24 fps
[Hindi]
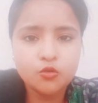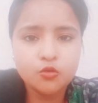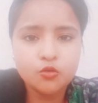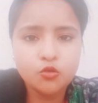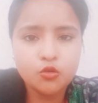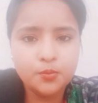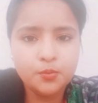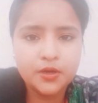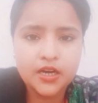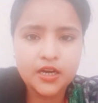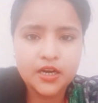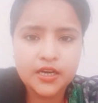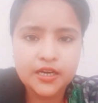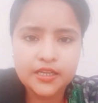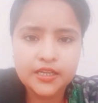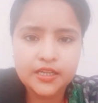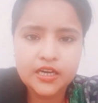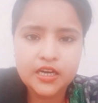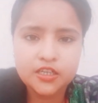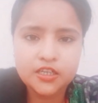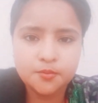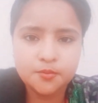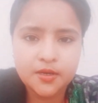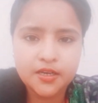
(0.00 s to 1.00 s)
गोभी काटी है
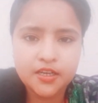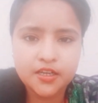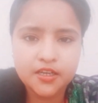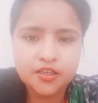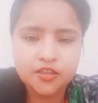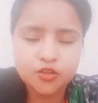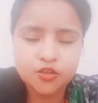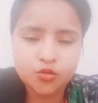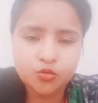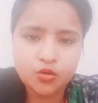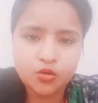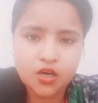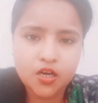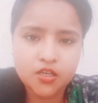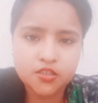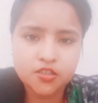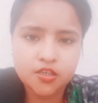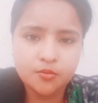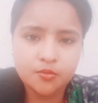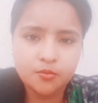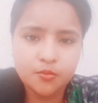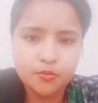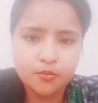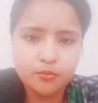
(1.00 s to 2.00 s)
आज मैंने तो आज
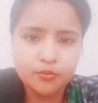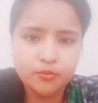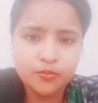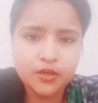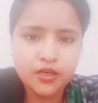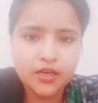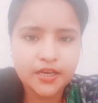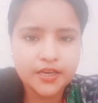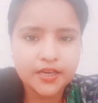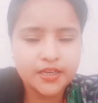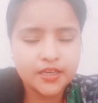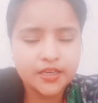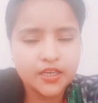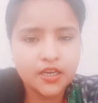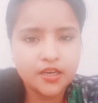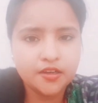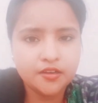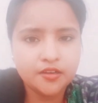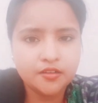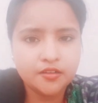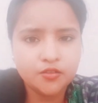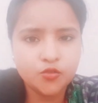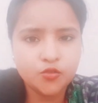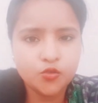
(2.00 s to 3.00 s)
हम बनाएंगे
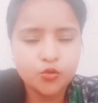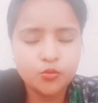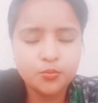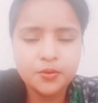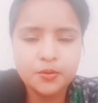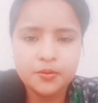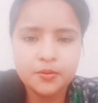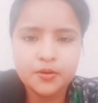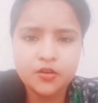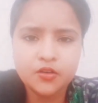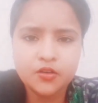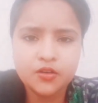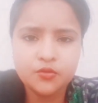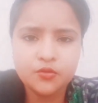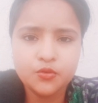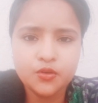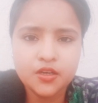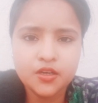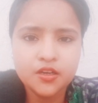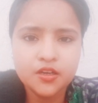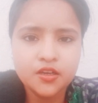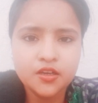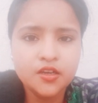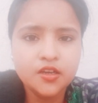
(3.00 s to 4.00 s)
गोभी
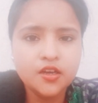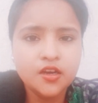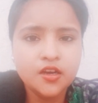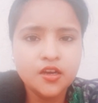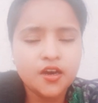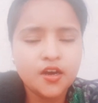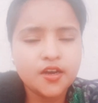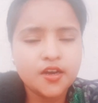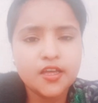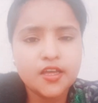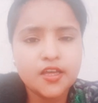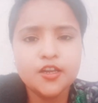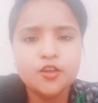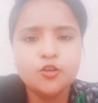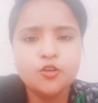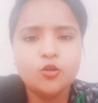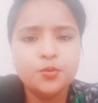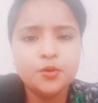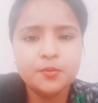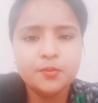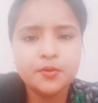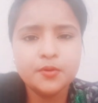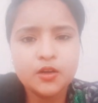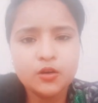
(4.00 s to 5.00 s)
बनाऊंगी अकेली
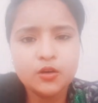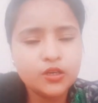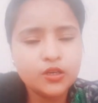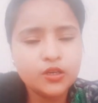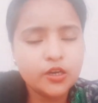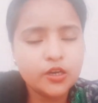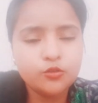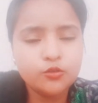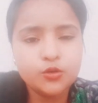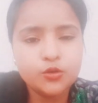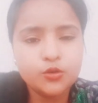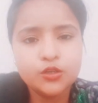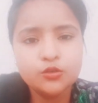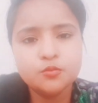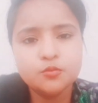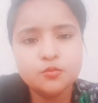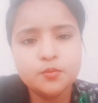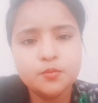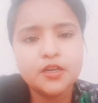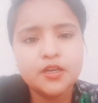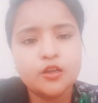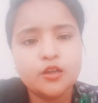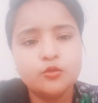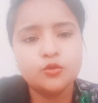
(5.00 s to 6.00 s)
गोभी बनाऊंगी आलू नहीं
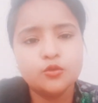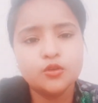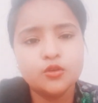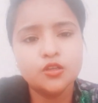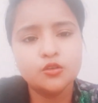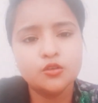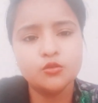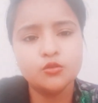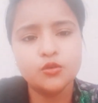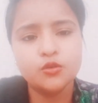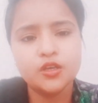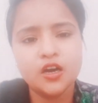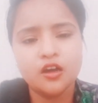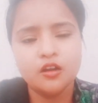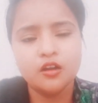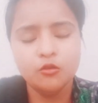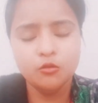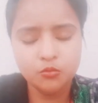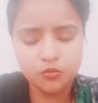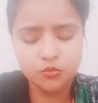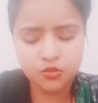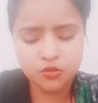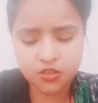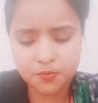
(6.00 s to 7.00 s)
उसमें डालूंगी क्योंकि
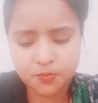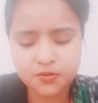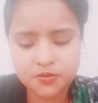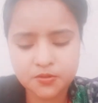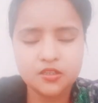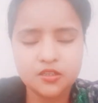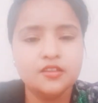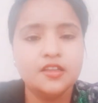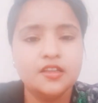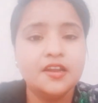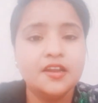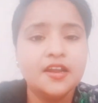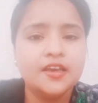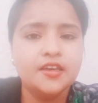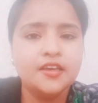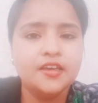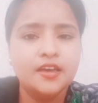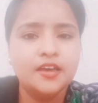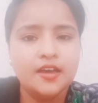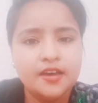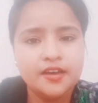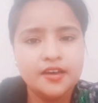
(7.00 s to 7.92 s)
आलू मुझे पसंद नहीं